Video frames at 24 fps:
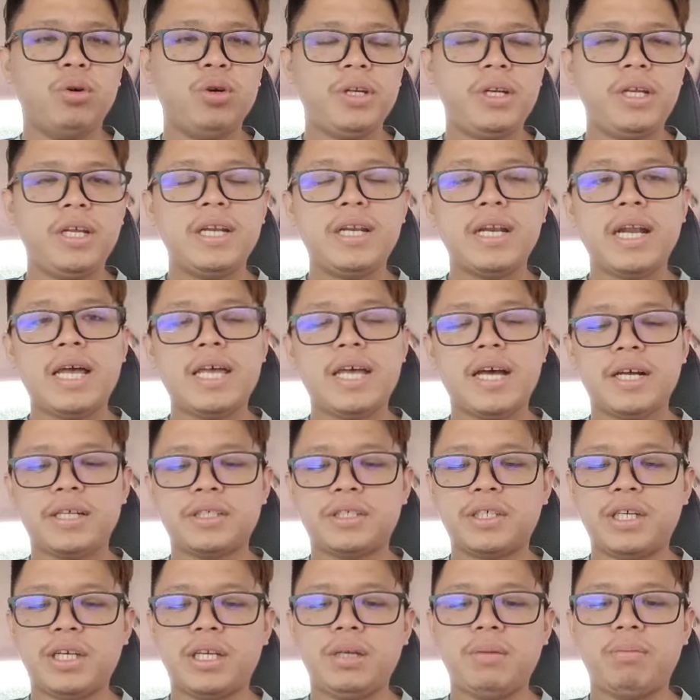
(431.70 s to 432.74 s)
Muhyiddin layak
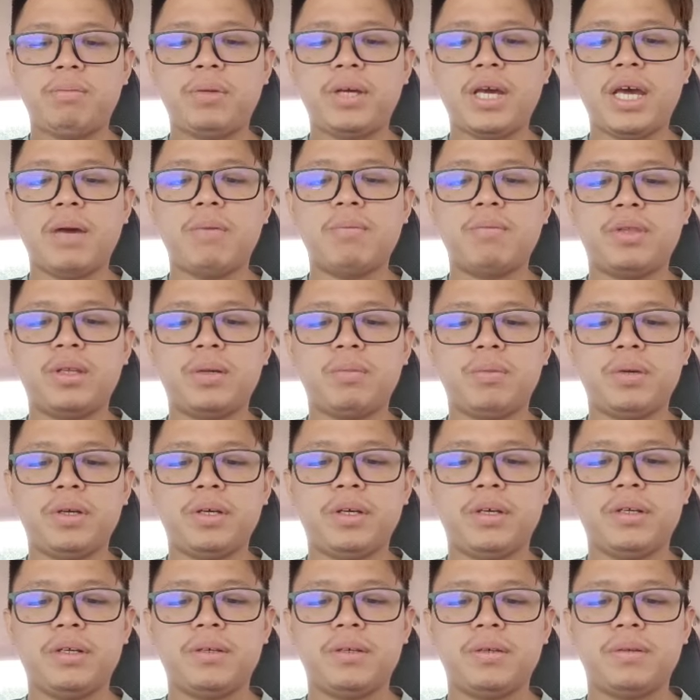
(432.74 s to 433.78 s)
jadi PM
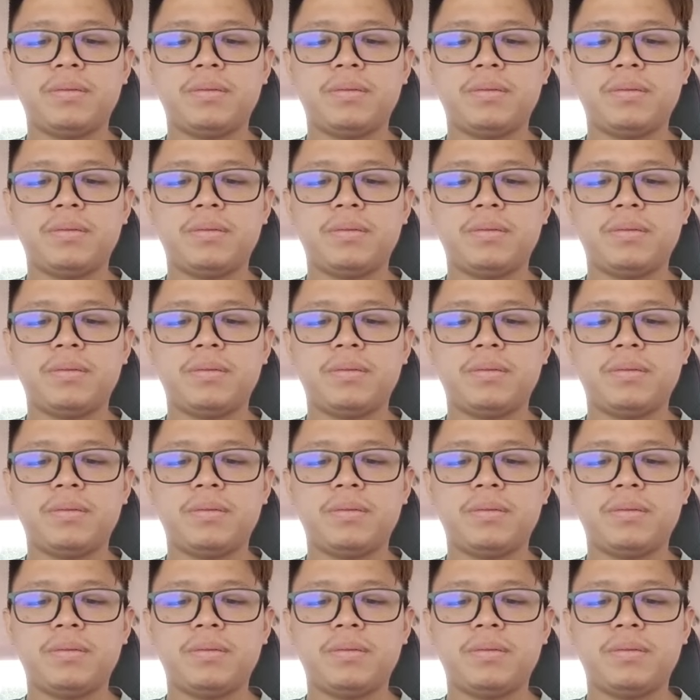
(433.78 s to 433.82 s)
tepi.